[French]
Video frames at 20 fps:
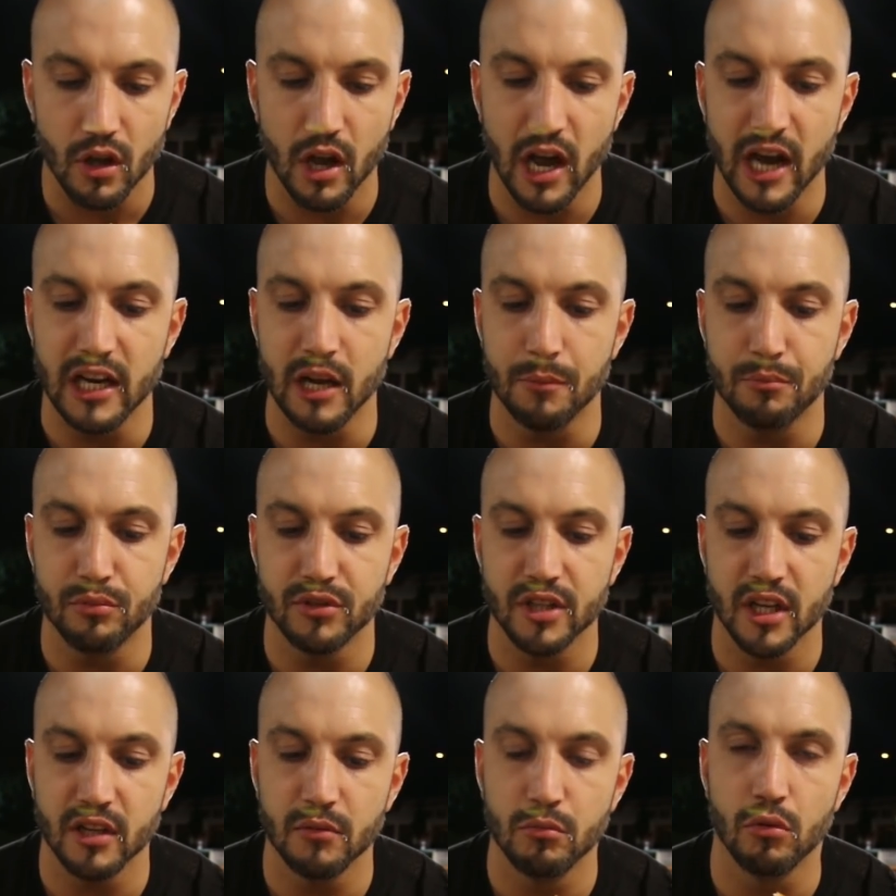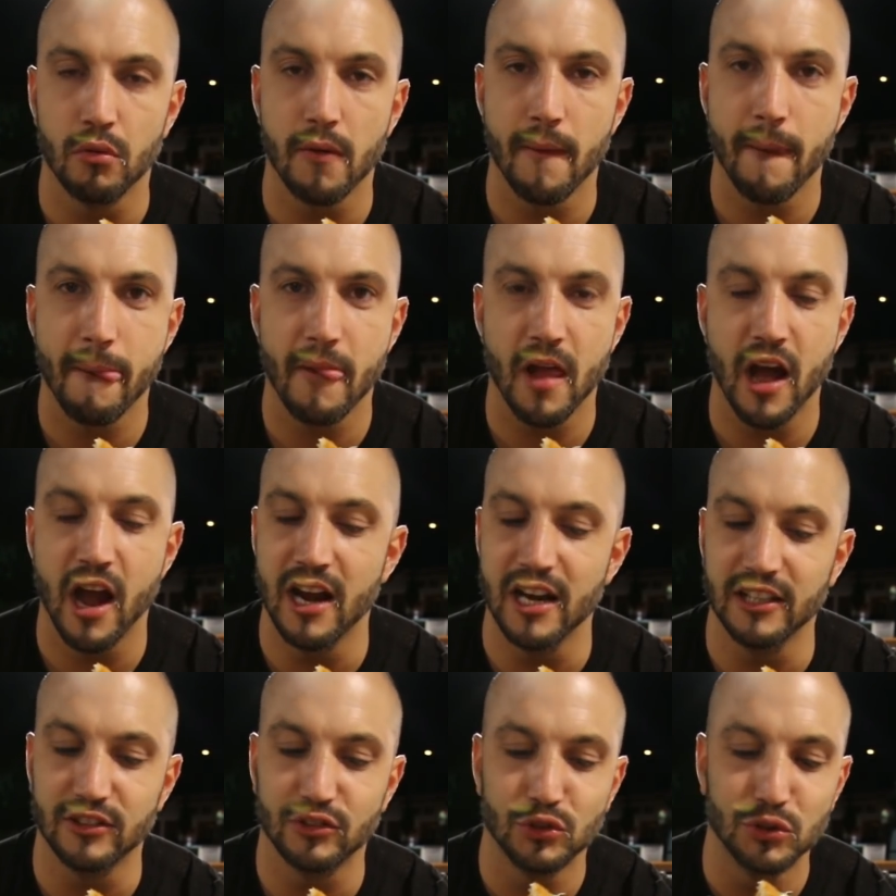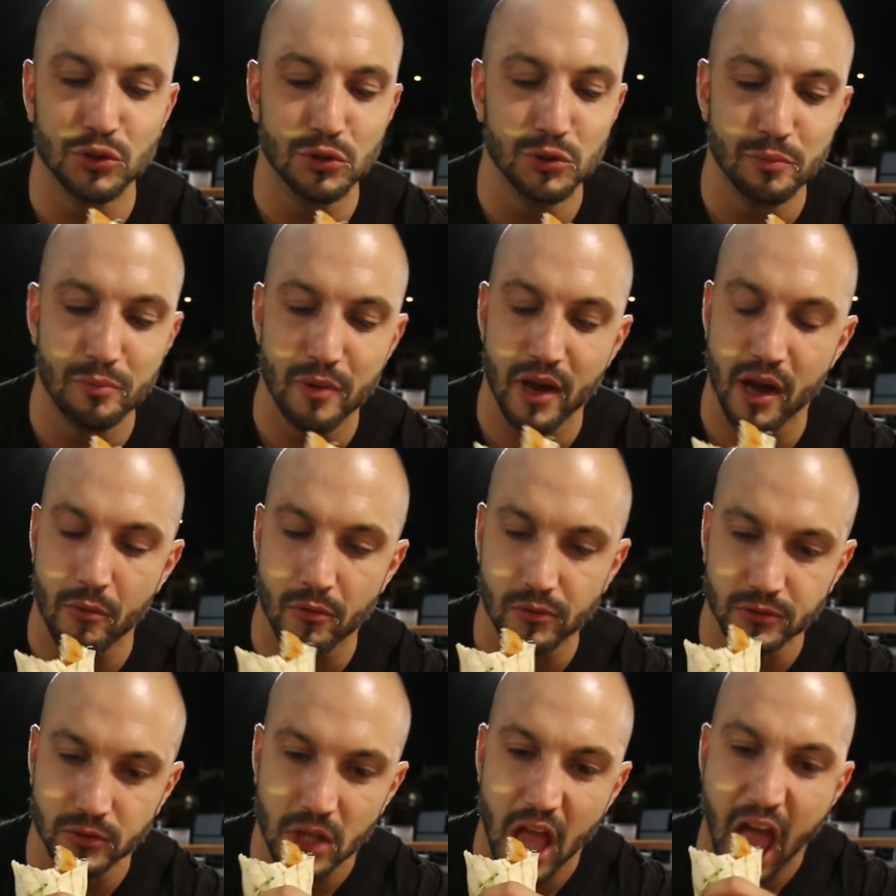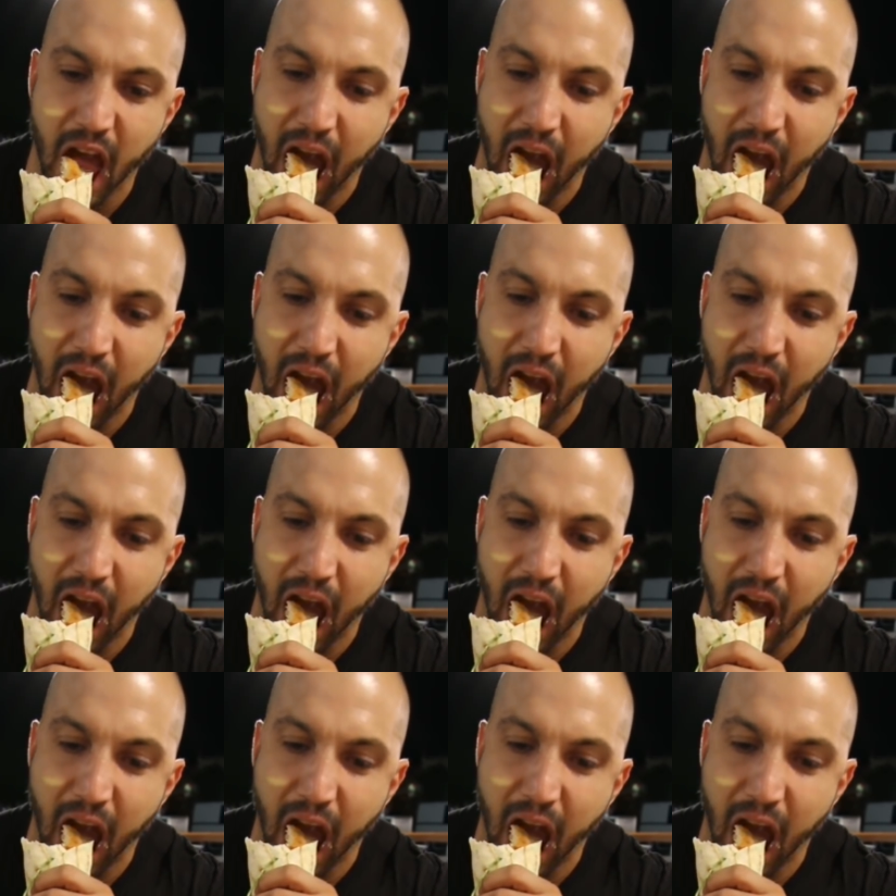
Ah, il est putain de bon. Ah, il est super bon.